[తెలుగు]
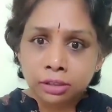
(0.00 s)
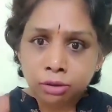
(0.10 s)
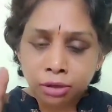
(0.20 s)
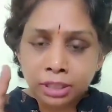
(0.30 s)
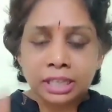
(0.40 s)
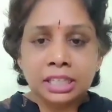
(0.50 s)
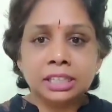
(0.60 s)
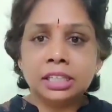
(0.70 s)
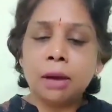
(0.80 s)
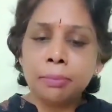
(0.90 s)
కోడికట్టి
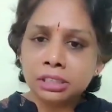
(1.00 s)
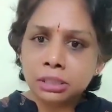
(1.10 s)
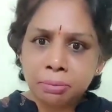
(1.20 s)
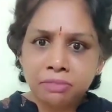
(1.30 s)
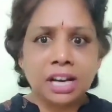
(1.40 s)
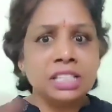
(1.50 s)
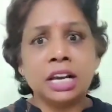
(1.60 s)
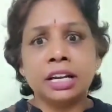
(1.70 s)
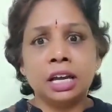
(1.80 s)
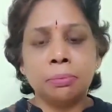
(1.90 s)
డ్రామా అని చెప్పి
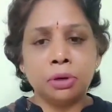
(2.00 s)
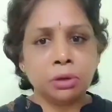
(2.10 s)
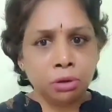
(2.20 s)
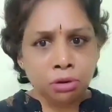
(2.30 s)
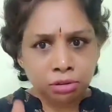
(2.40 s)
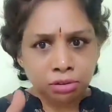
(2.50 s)
వైజాగ్ ఎయిర్పోర్ట్లో